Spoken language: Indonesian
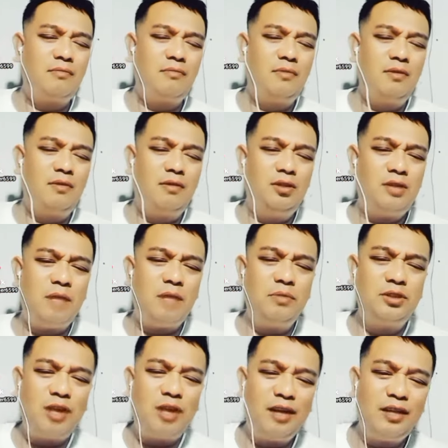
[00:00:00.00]
Sangking
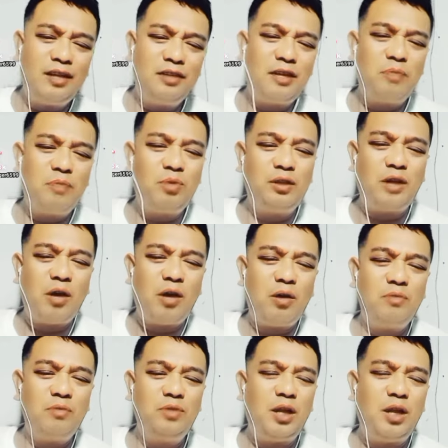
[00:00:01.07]
kesehariannya banyak
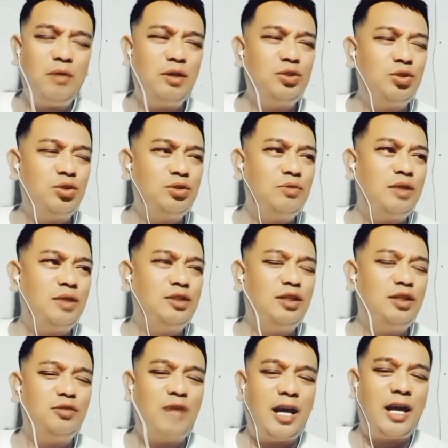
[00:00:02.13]
dalam hadis dan itu
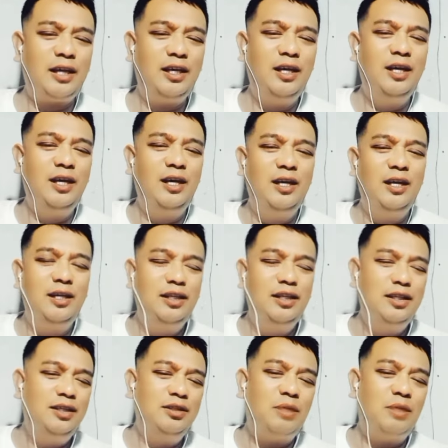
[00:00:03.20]
soheh.
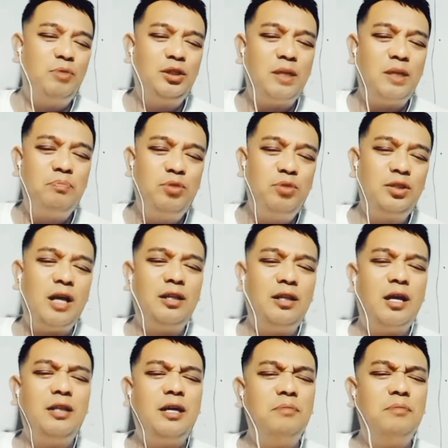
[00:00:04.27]
Nabi menyebut
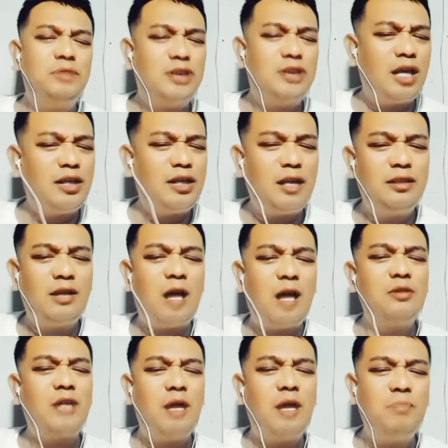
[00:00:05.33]
hal-hal yang keseharian.
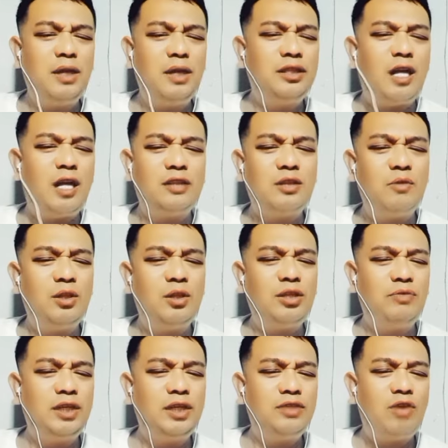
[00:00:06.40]
Hatta matas
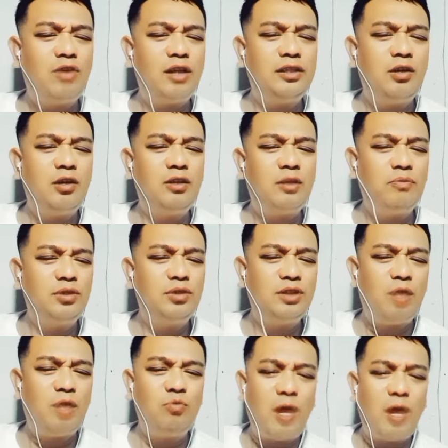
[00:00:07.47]
vivi fimroatika. Kamu
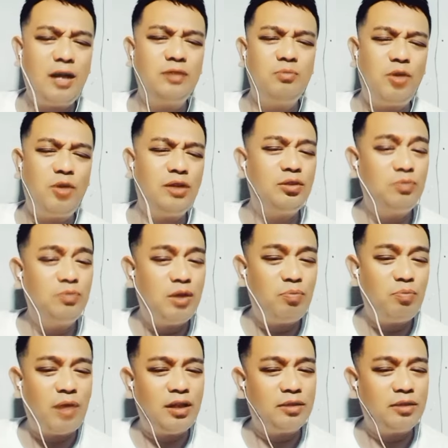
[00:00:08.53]
punya uang, kemudian istri
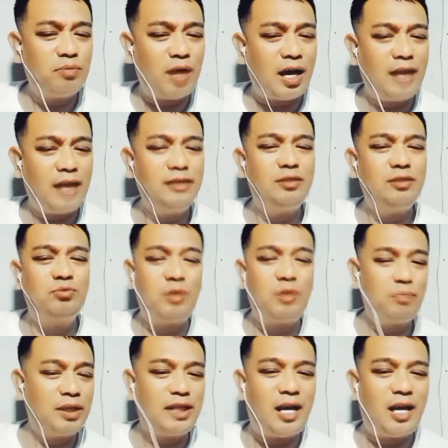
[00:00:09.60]
kamu bisa makan, itu
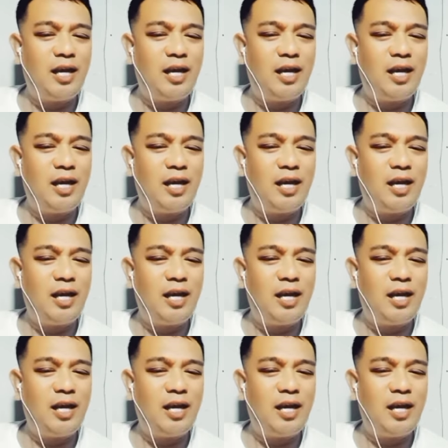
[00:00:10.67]
ibadah.